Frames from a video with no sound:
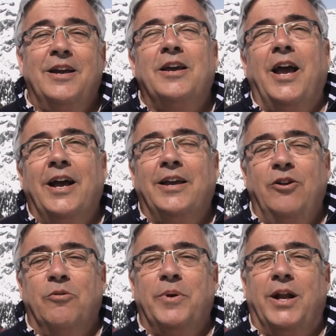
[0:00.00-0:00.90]
che, anche
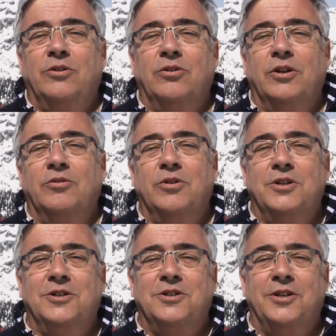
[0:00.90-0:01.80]
gli operatori
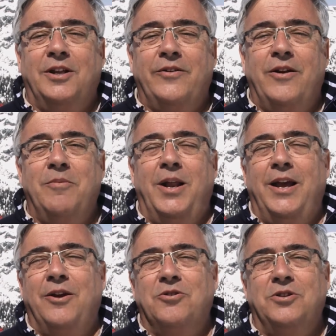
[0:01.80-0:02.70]
turistici della Val
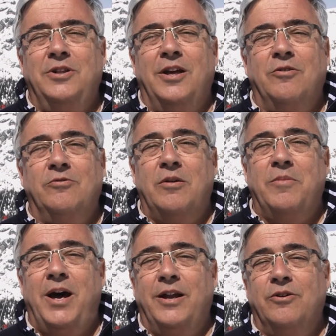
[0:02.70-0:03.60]
Marenco ci diano una
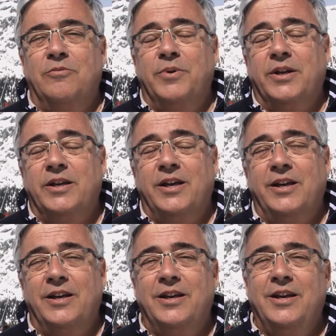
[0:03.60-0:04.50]
mano
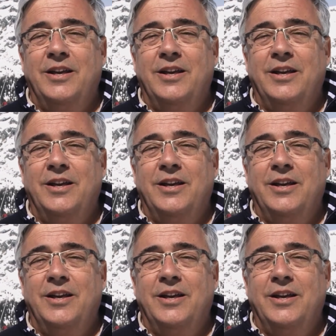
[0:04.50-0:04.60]
perché